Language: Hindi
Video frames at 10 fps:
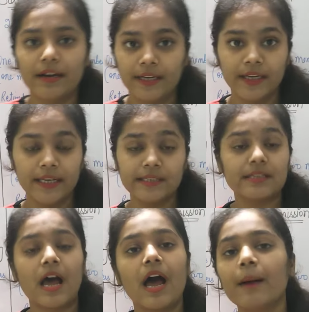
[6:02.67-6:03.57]
थर्टी डेज
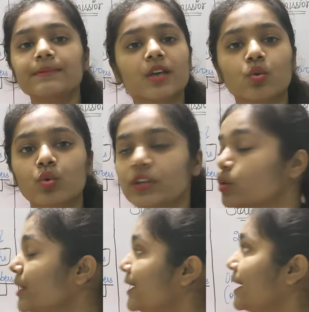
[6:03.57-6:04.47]
अब ज़रूरी
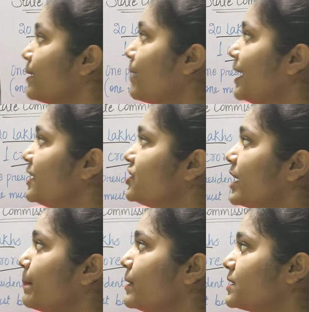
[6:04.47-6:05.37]
तो नहीं है कि मान लीजिए
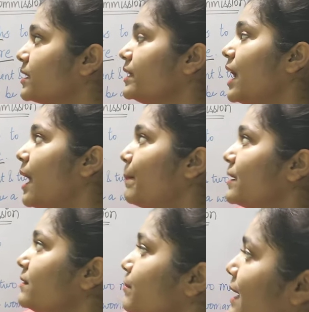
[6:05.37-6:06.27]
एक पर्सन यहाँ पर